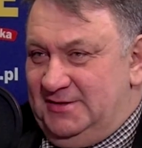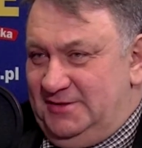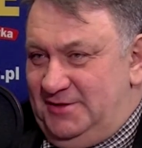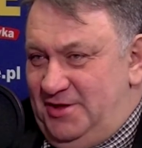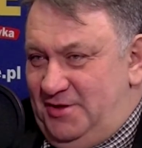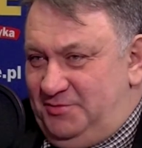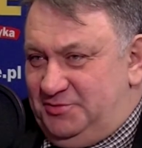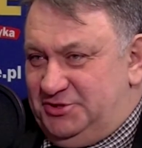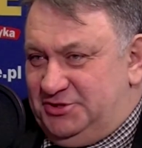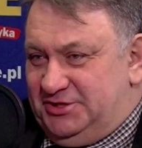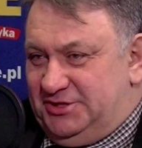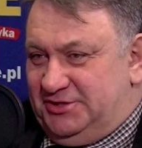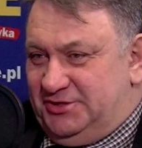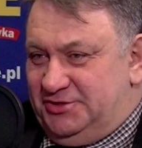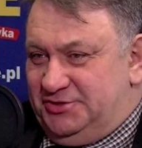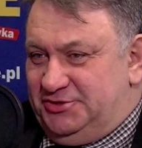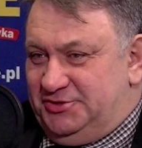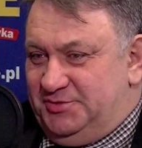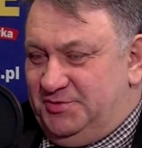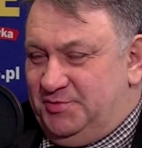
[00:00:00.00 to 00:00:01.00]
Dobrze, że
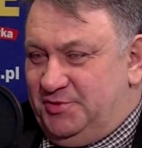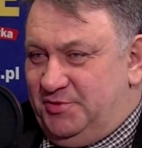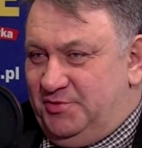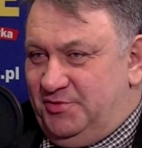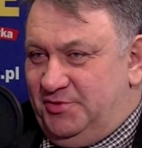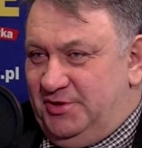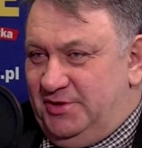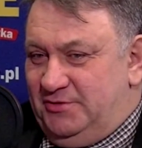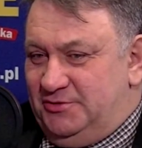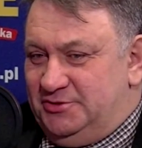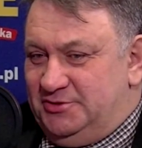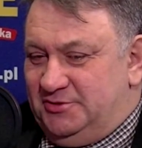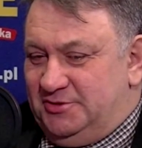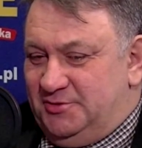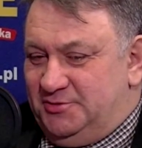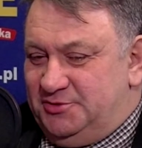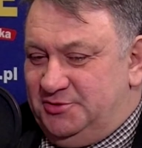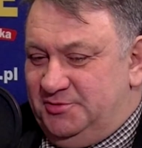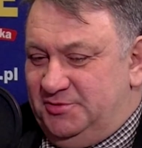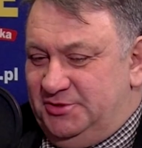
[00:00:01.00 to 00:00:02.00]
ktoś próbuje ludziom
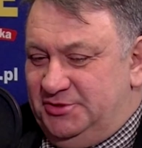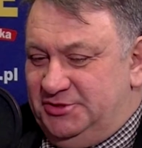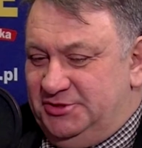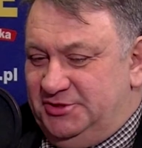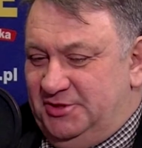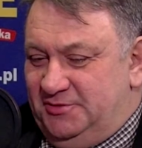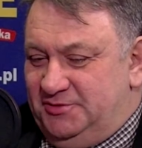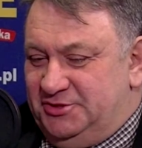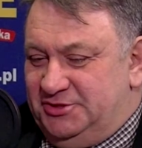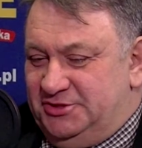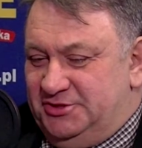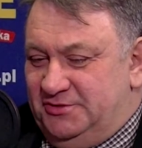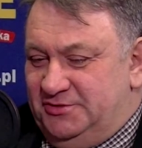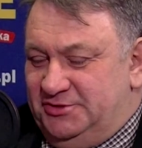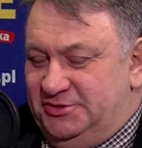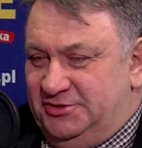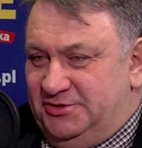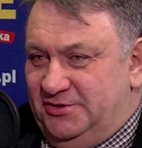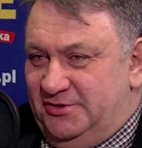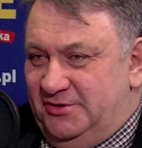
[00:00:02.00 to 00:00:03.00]
to przybliżyć, dobrze, że
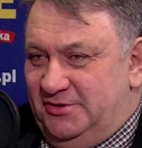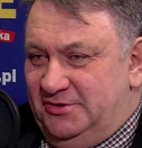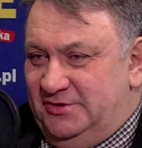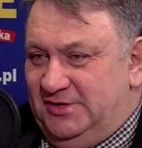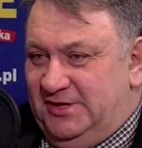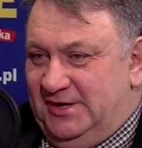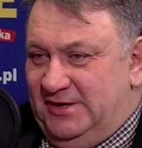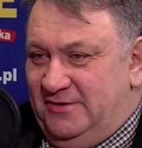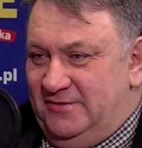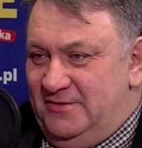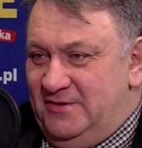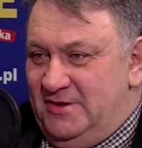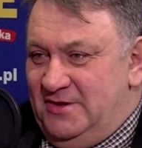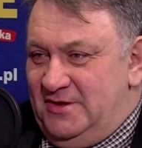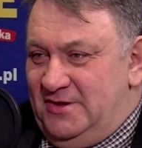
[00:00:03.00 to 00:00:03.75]
ludzie to oglądają.